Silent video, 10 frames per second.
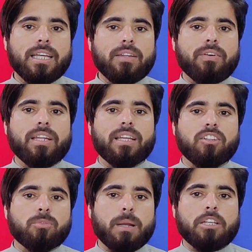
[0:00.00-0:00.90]
इवन कि
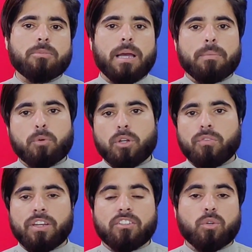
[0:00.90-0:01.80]
इस प्राइस में आपको
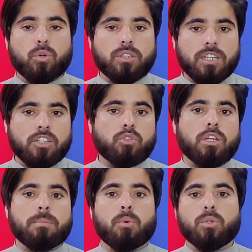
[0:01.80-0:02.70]
इन्फिनिक्स जीरो थर्टी जो
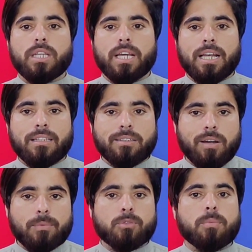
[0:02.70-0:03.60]
कि बहुत ही एक
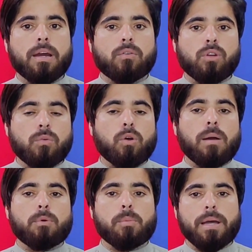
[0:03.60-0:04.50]
लाजवाब स्मार्टफोन है वो
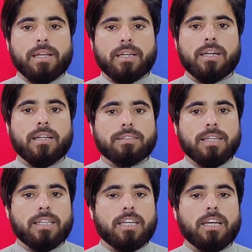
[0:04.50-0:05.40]
आपको बाई करना
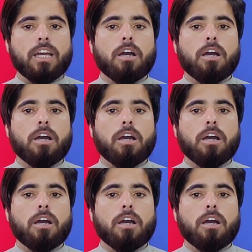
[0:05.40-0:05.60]
चाहिए